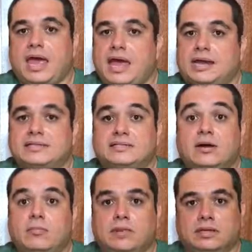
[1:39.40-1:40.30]
elas
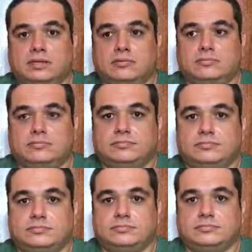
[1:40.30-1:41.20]
não mandam.
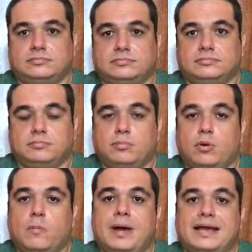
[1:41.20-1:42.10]

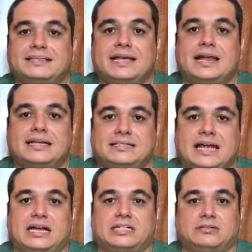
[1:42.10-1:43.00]
Por mais que elas
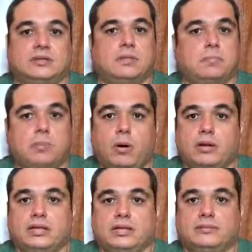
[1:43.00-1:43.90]
acham que
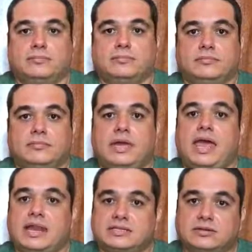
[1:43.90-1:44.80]
podem,
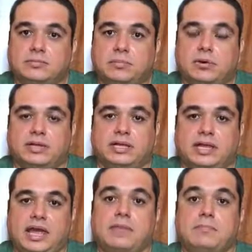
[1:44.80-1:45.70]
elas não podem.
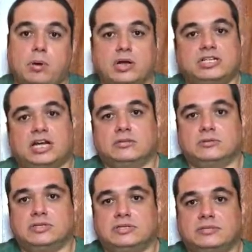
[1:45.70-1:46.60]
Quem pode é a
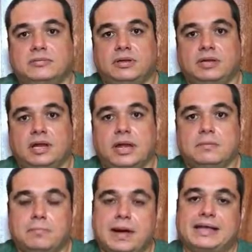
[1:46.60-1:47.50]
luz.
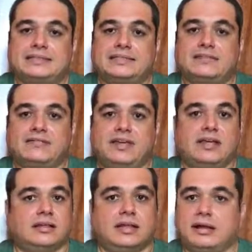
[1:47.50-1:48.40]
Basta
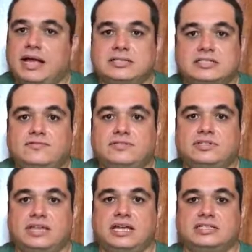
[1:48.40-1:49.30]
ver na casa de
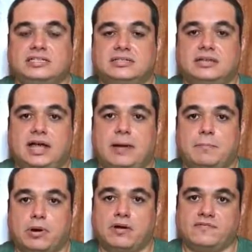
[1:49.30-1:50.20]
vocês a
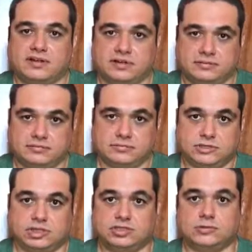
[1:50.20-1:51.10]
prova
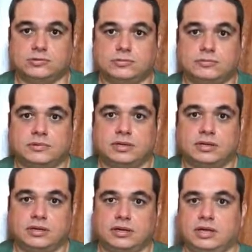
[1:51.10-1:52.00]
disso.
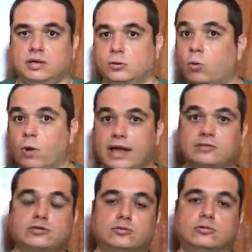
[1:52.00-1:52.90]
Um quarto
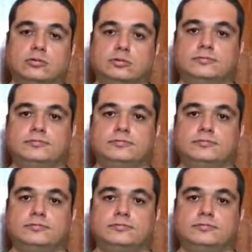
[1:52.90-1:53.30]
escuro.